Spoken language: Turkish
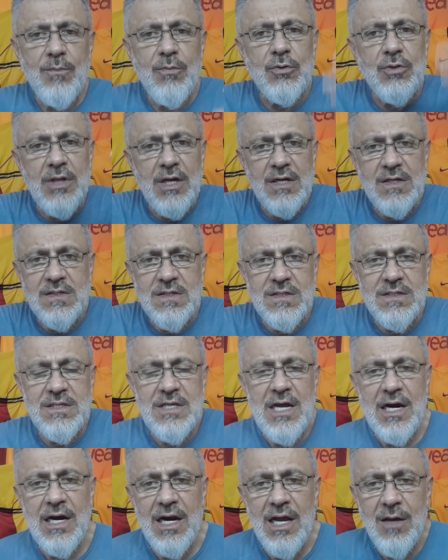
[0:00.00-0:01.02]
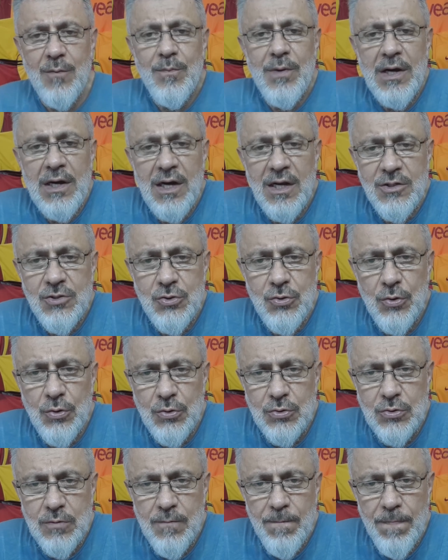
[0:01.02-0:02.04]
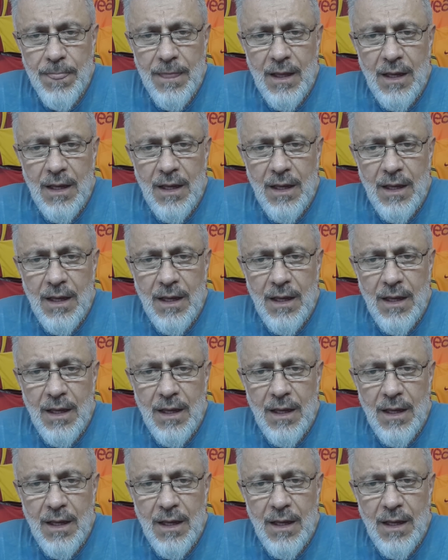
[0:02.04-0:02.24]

Bunları sizlerle paylaşıyoruz.